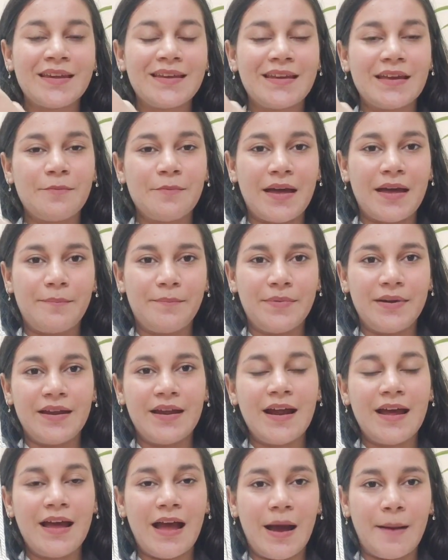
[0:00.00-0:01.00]
कि मैं अपने
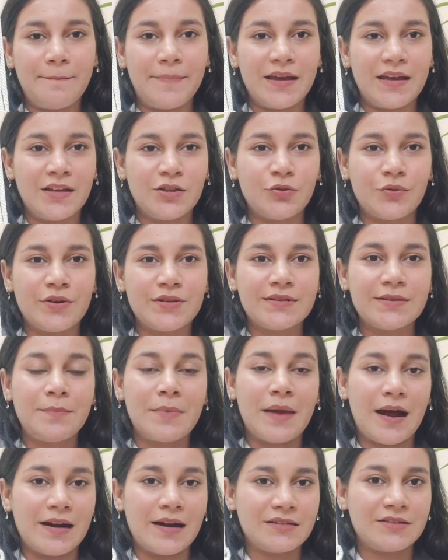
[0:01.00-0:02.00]
ना यहाँ पे थोड़े से
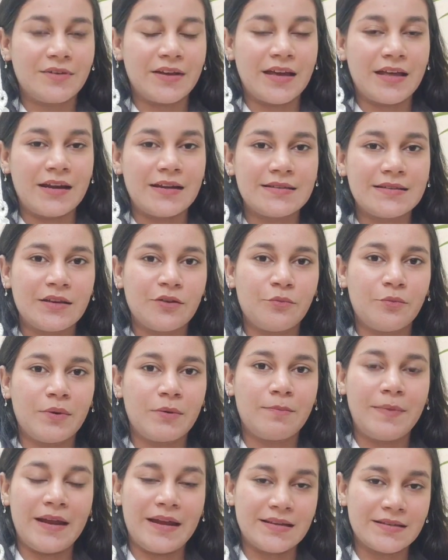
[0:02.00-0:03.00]
प्लांट्स वगैरह इसके ऊपर
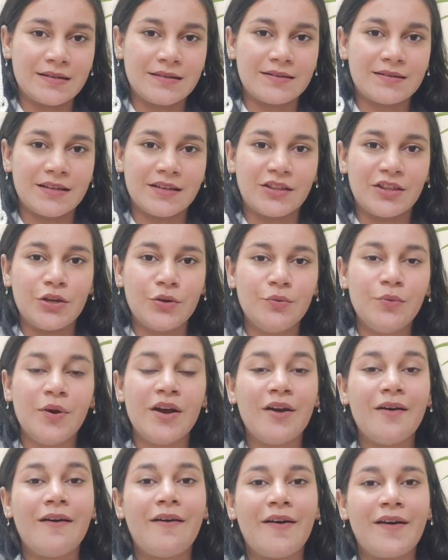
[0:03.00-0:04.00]
प्लेस कर सकती हूँ
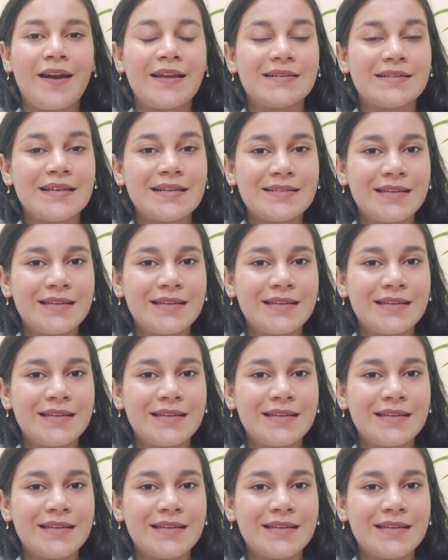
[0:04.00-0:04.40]
और एज आई